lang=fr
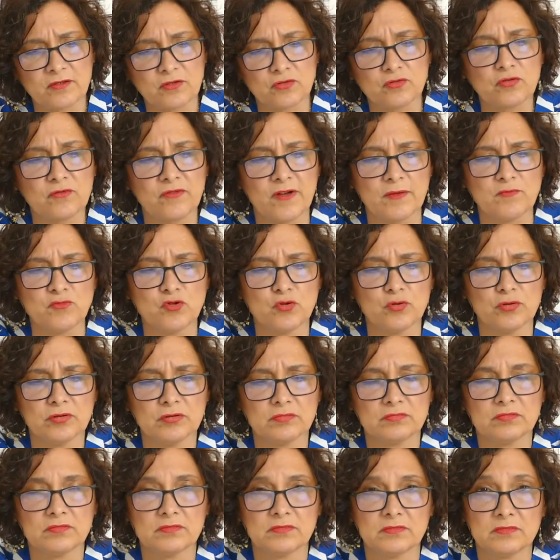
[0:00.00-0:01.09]
quand tout va mieux
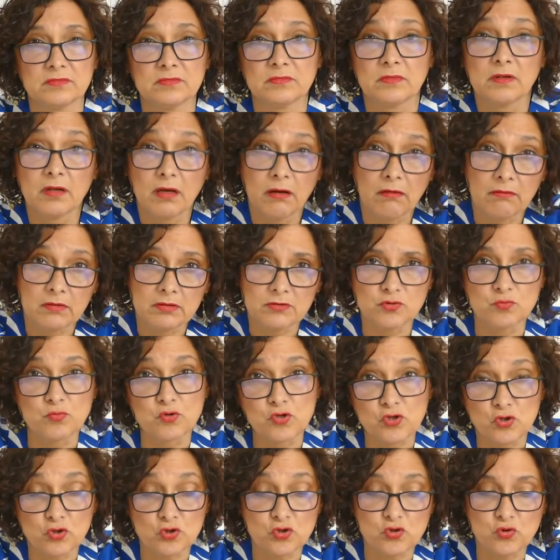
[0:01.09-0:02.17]
Je me
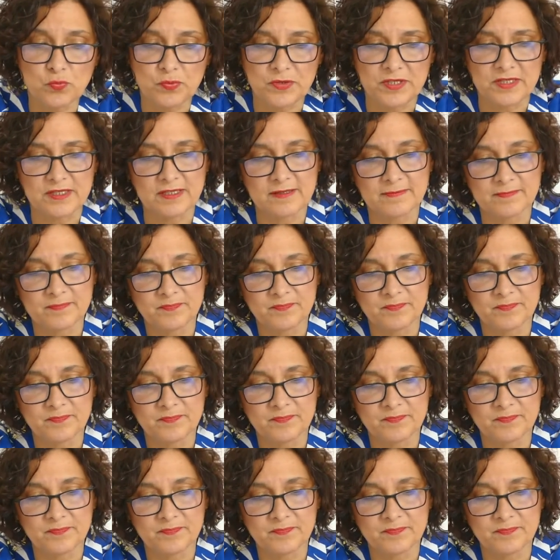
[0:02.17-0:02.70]
sens stupide.